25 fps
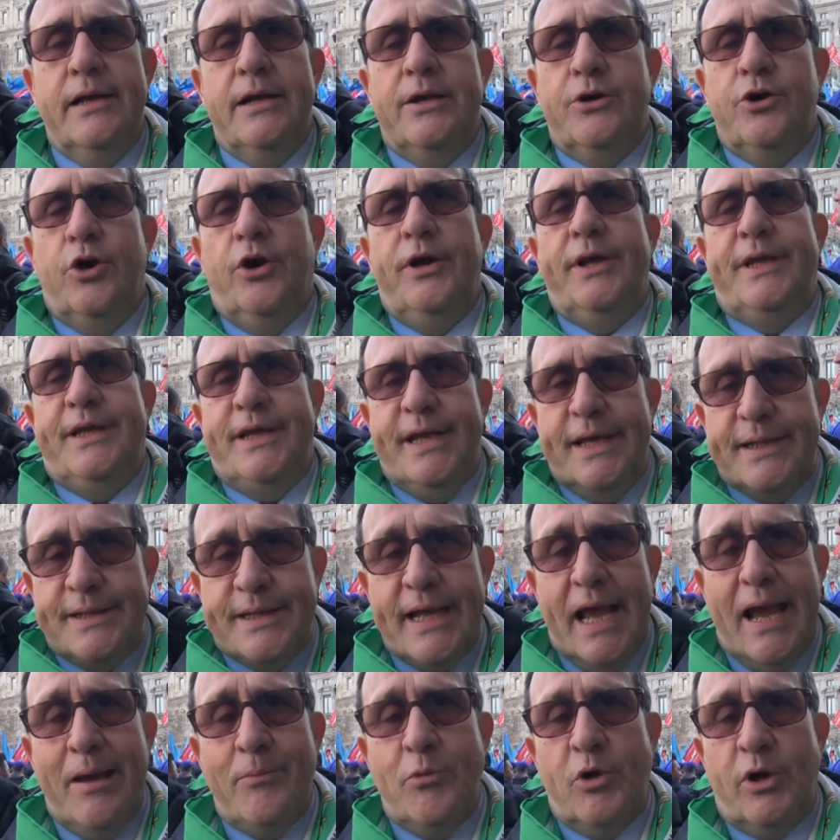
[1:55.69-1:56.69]
Noi
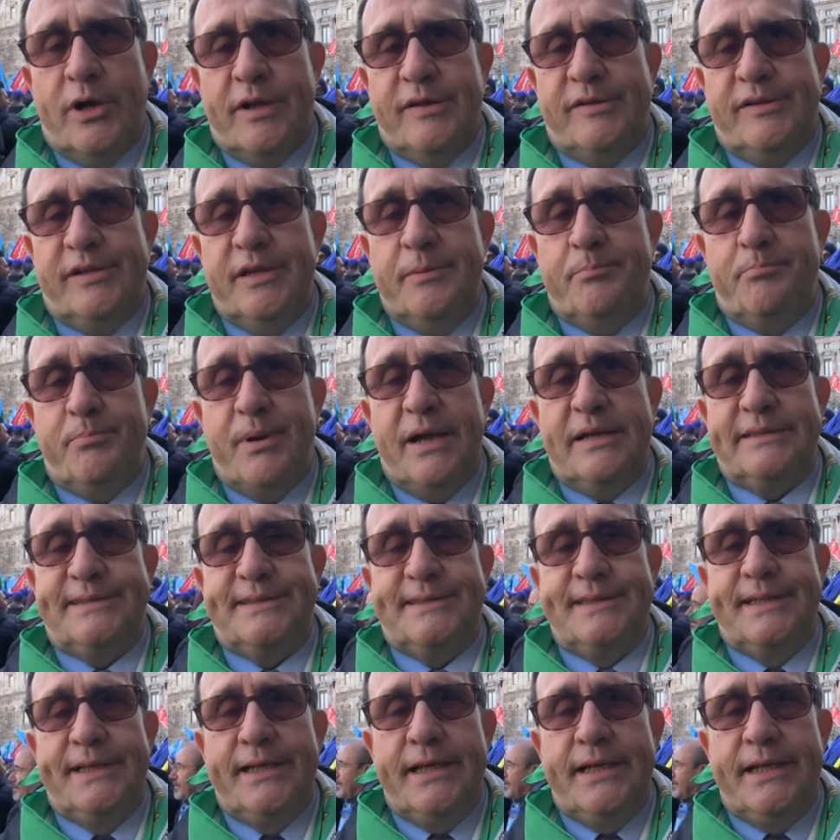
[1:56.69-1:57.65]
chiediamo che si passi